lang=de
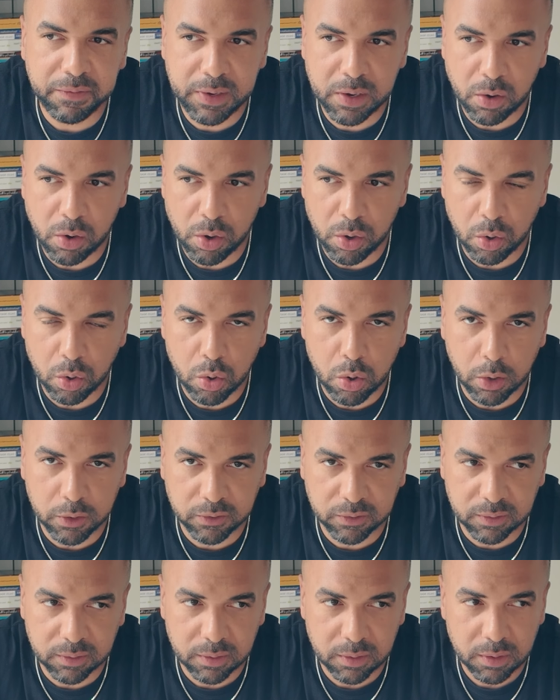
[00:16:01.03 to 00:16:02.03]
4 Euro
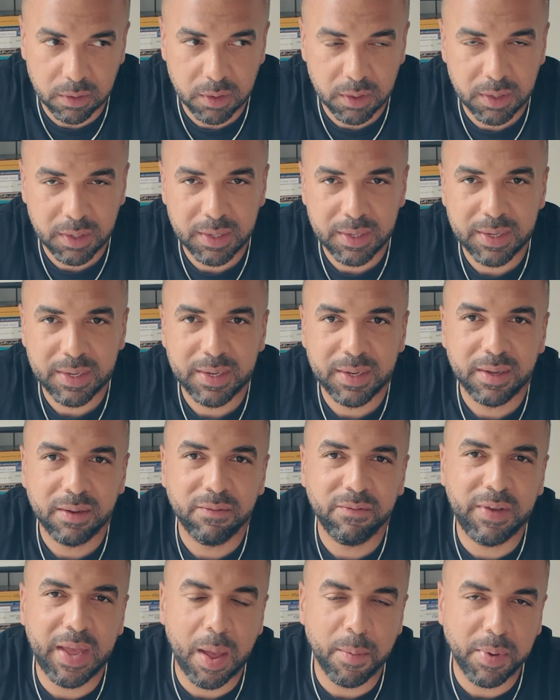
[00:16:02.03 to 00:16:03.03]
Kosten?
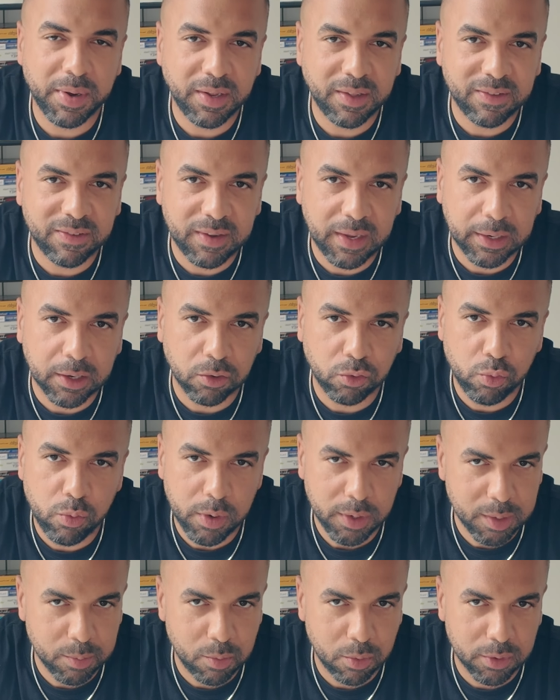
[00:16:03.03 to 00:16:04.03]
Wir haben ja nicht 10
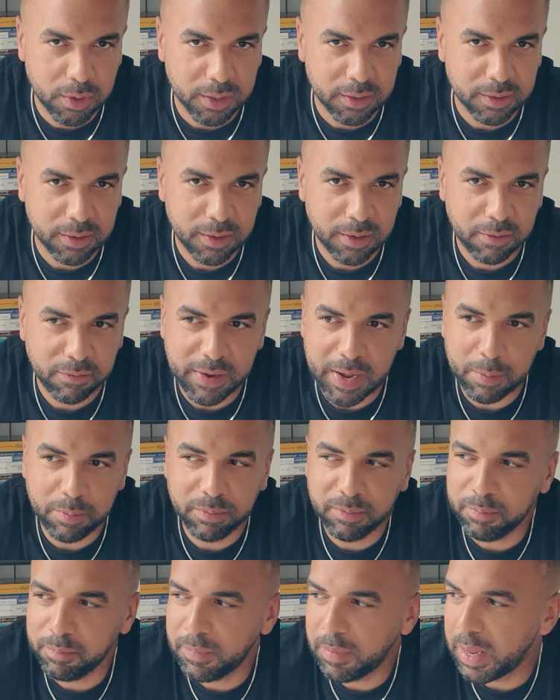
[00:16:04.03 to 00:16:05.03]
Retouren im Monat. Wir
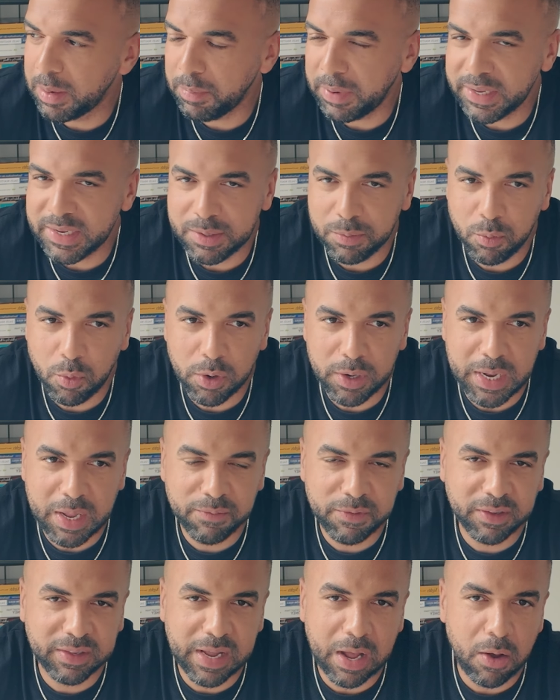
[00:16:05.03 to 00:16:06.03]
haben, in manchen Monaten
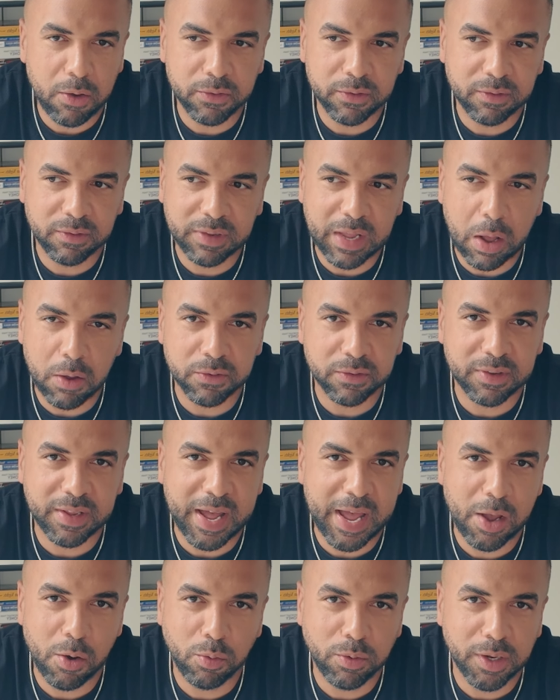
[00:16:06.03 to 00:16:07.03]
haben wir 1000,
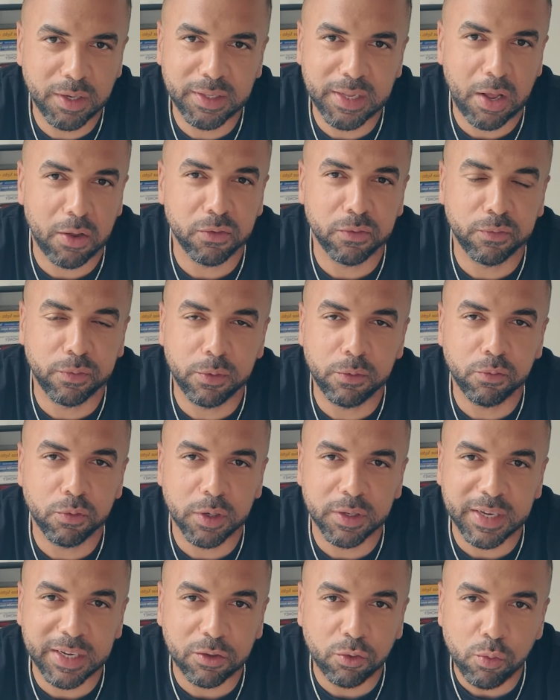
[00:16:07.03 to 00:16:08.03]
1300,
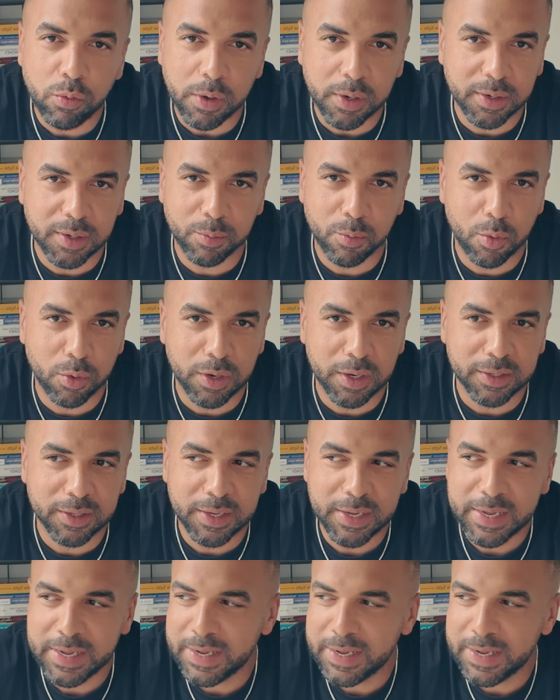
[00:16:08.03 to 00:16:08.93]
1500 Retouren im Monat.